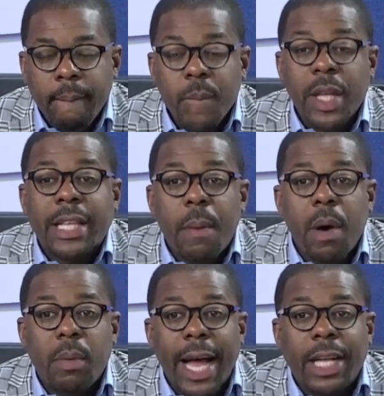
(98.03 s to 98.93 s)
Estamos
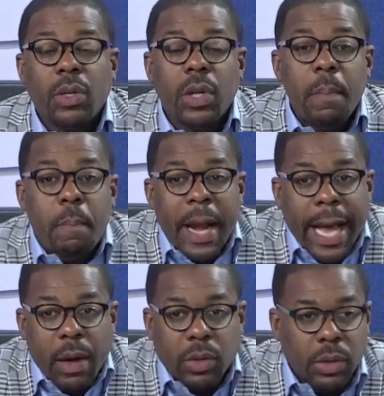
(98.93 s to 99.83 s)
hablando de
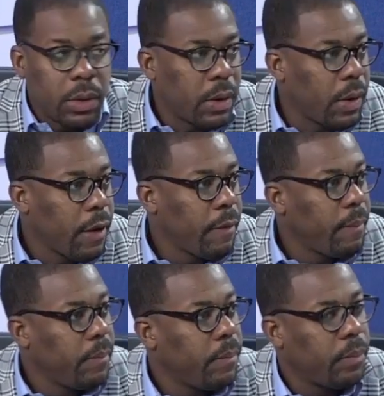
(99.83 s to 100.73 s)
empleos. Pero, acuérdate
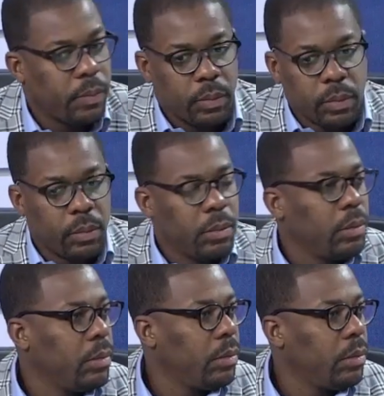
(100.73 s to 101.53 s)
de la mafia que había en